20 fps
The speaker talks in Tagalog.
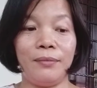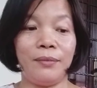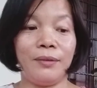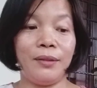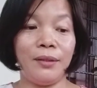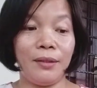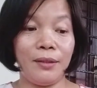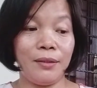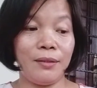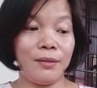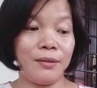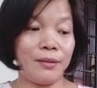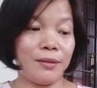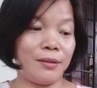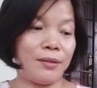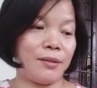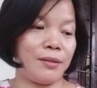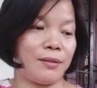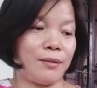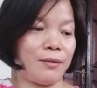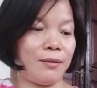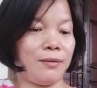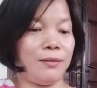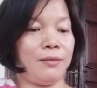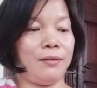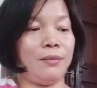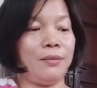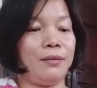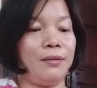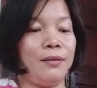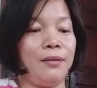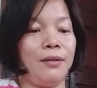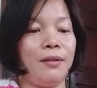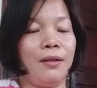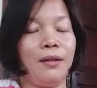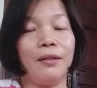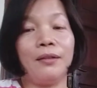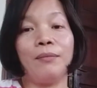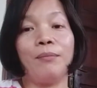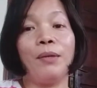tiis,
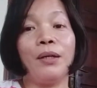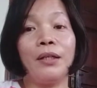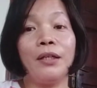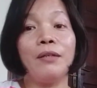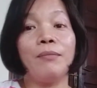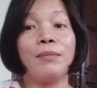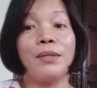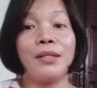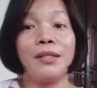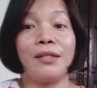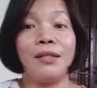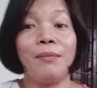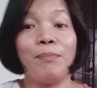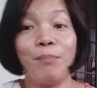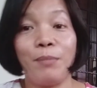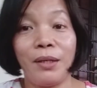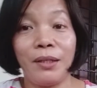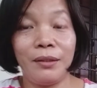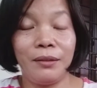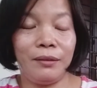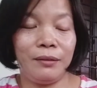at maging masipag.